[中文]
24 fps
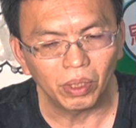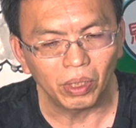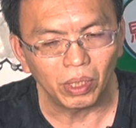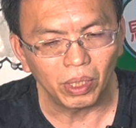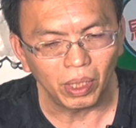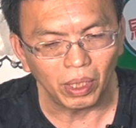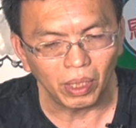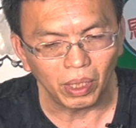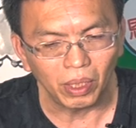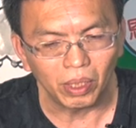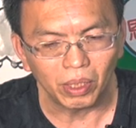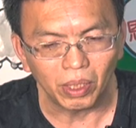
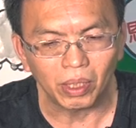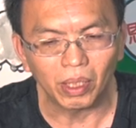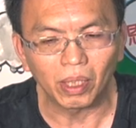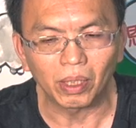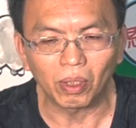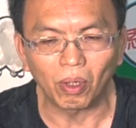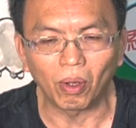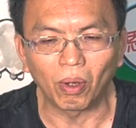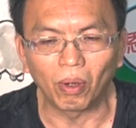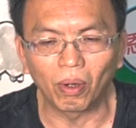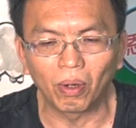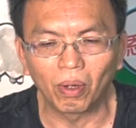妻子的
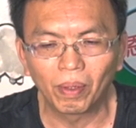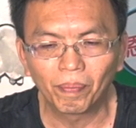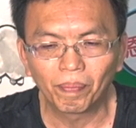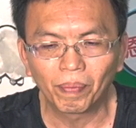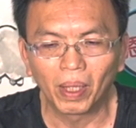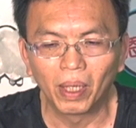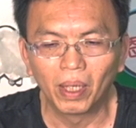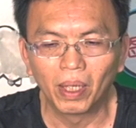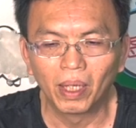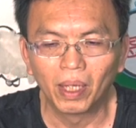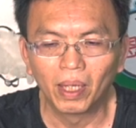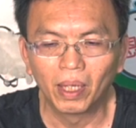头，
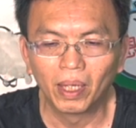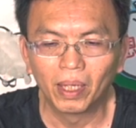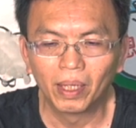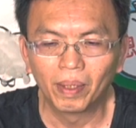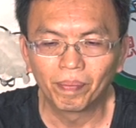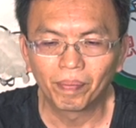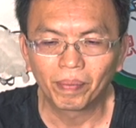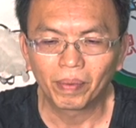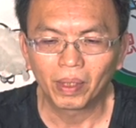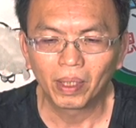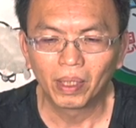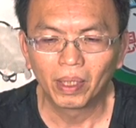
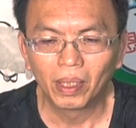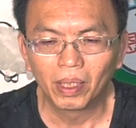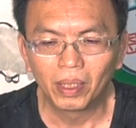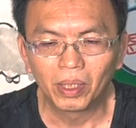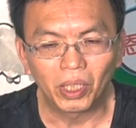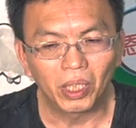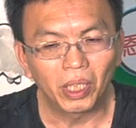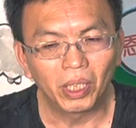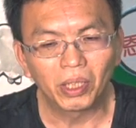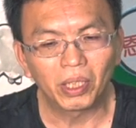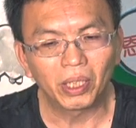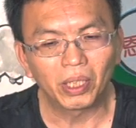
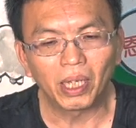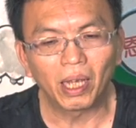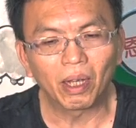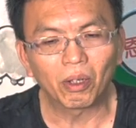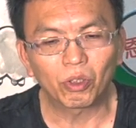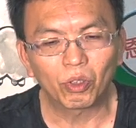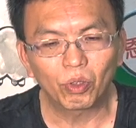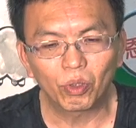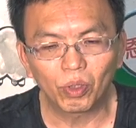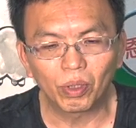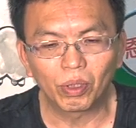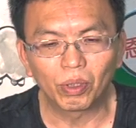妻子要
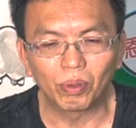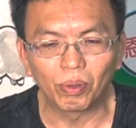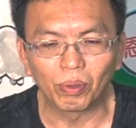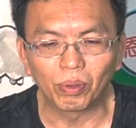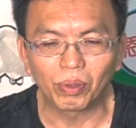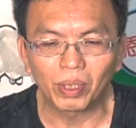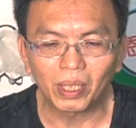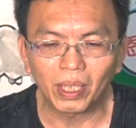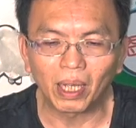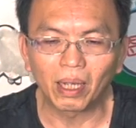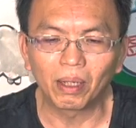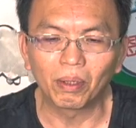顺服
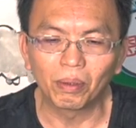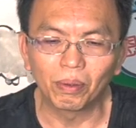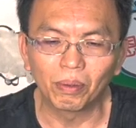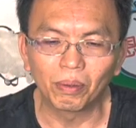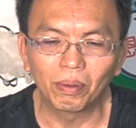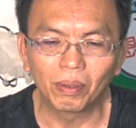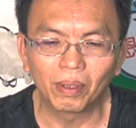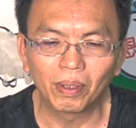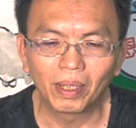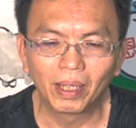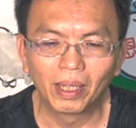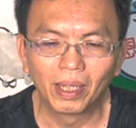丈夫，
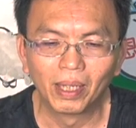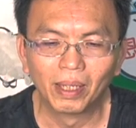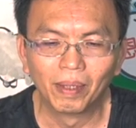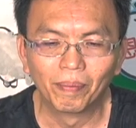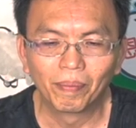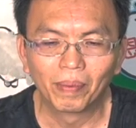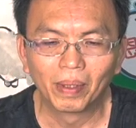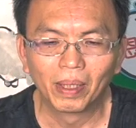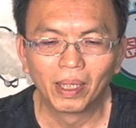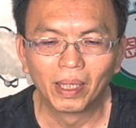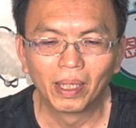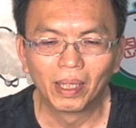
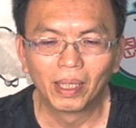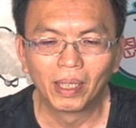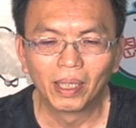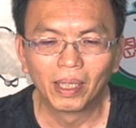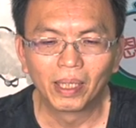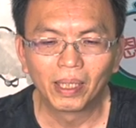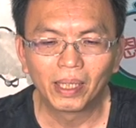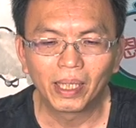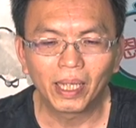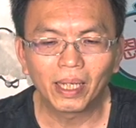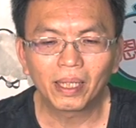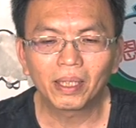
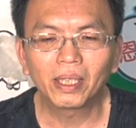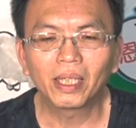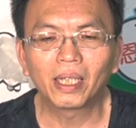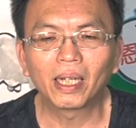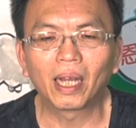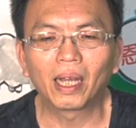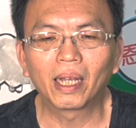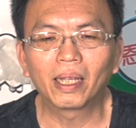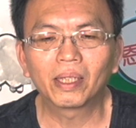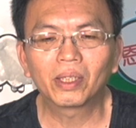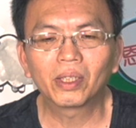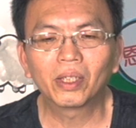听起
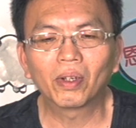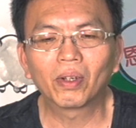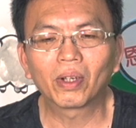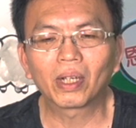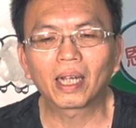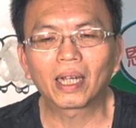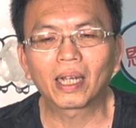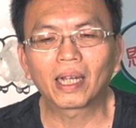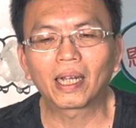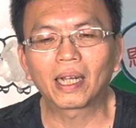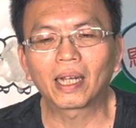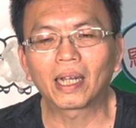来就
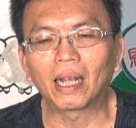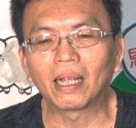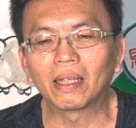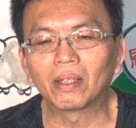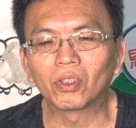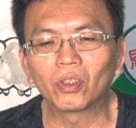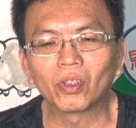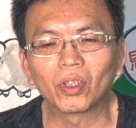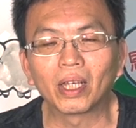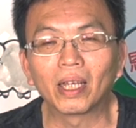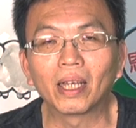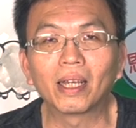感
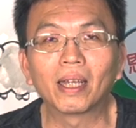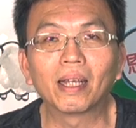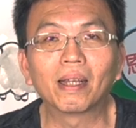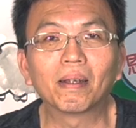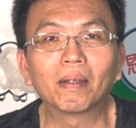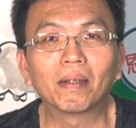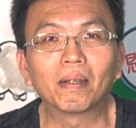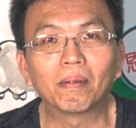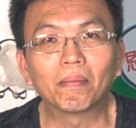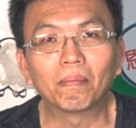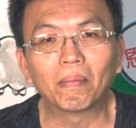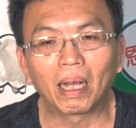觉
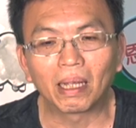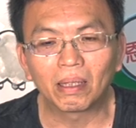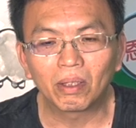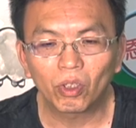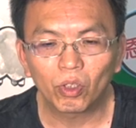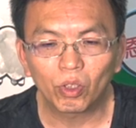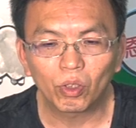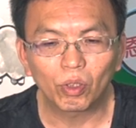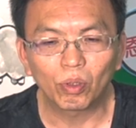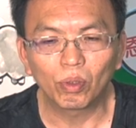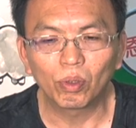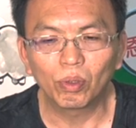蛮
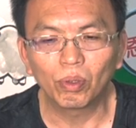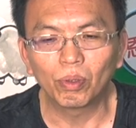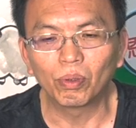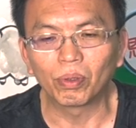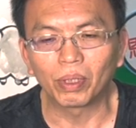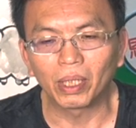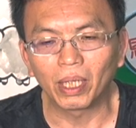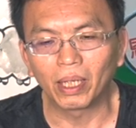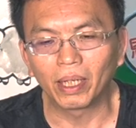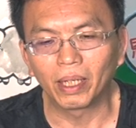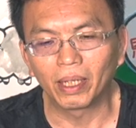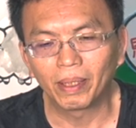舒服
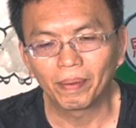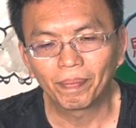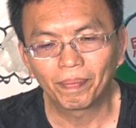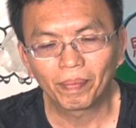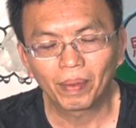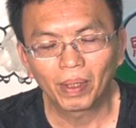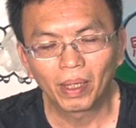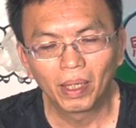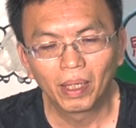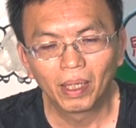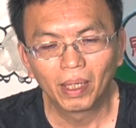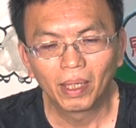的。
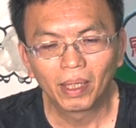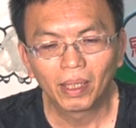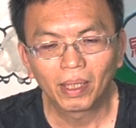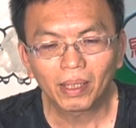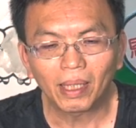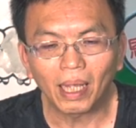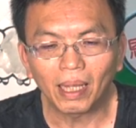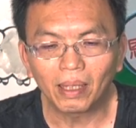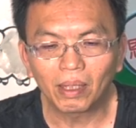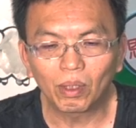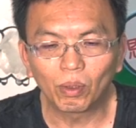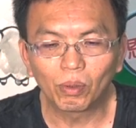
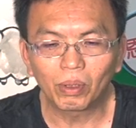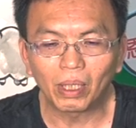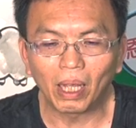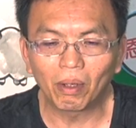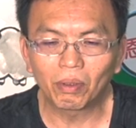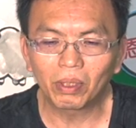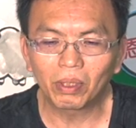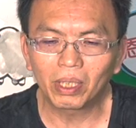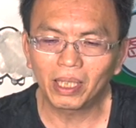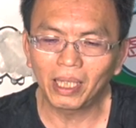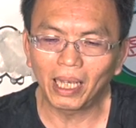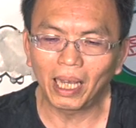但读到
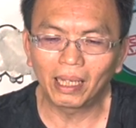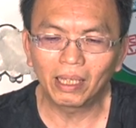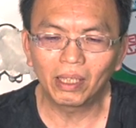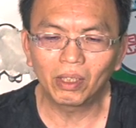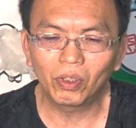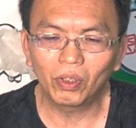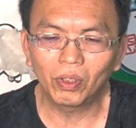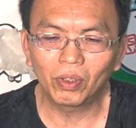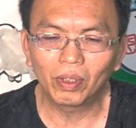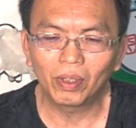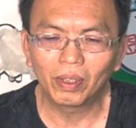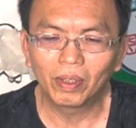下一
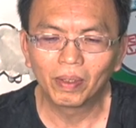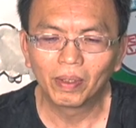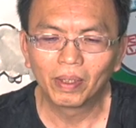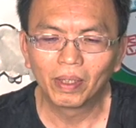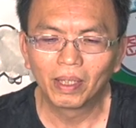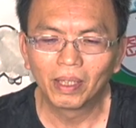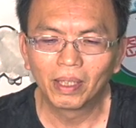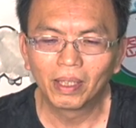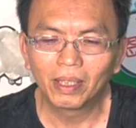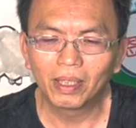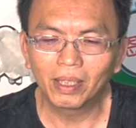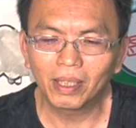句，
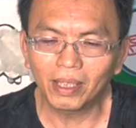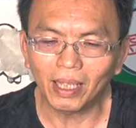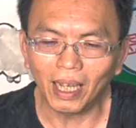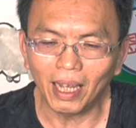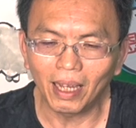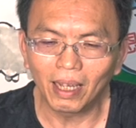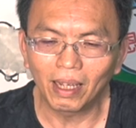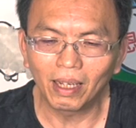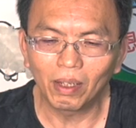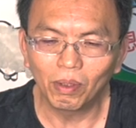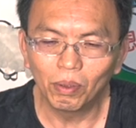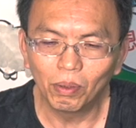
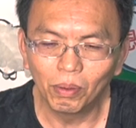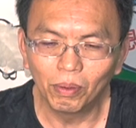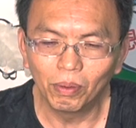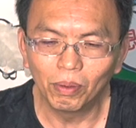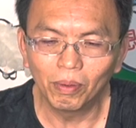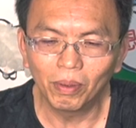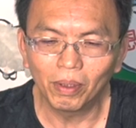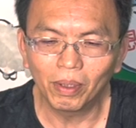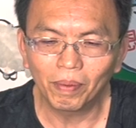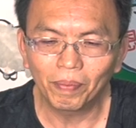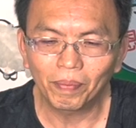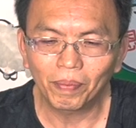丈
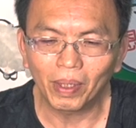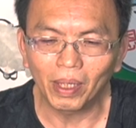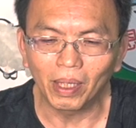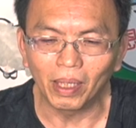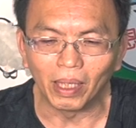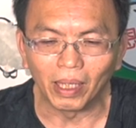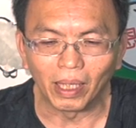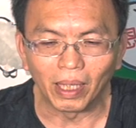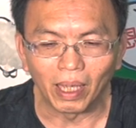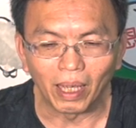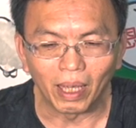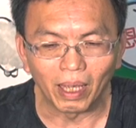夫
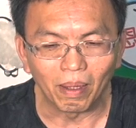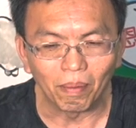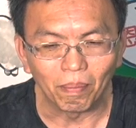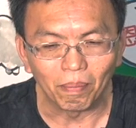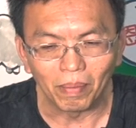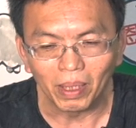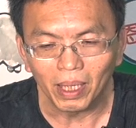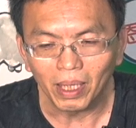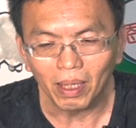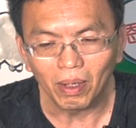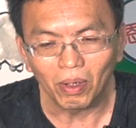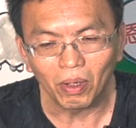也
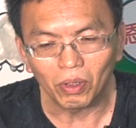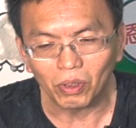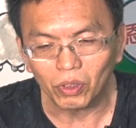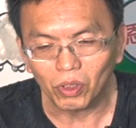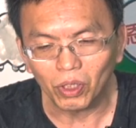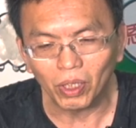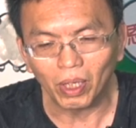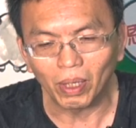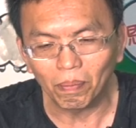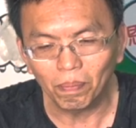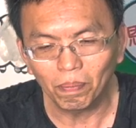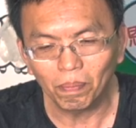没有
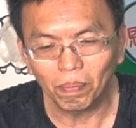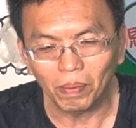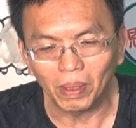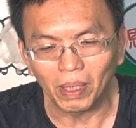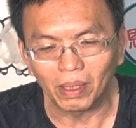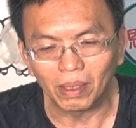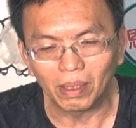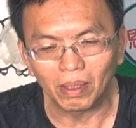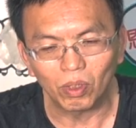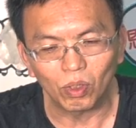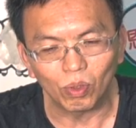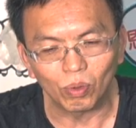权
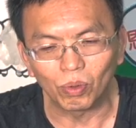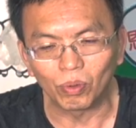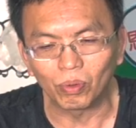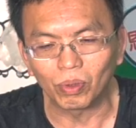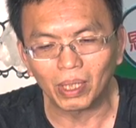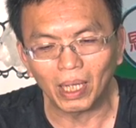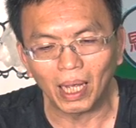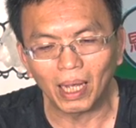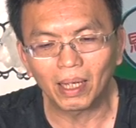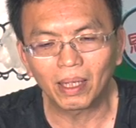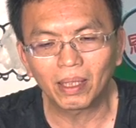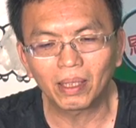柄主
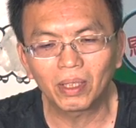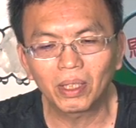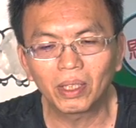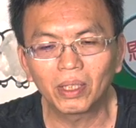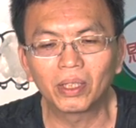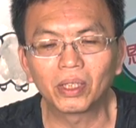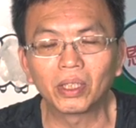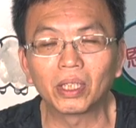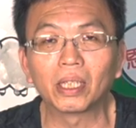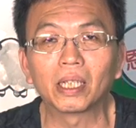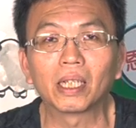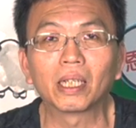张自
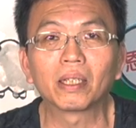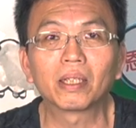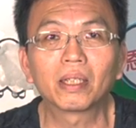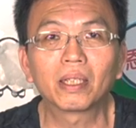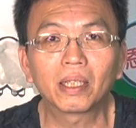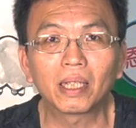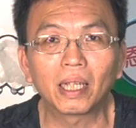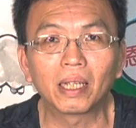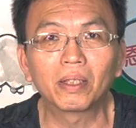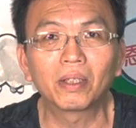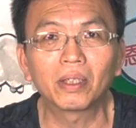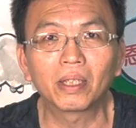己的
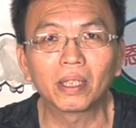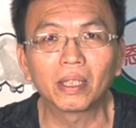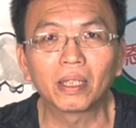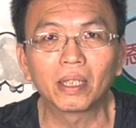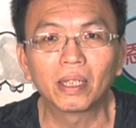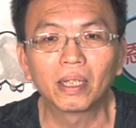身子，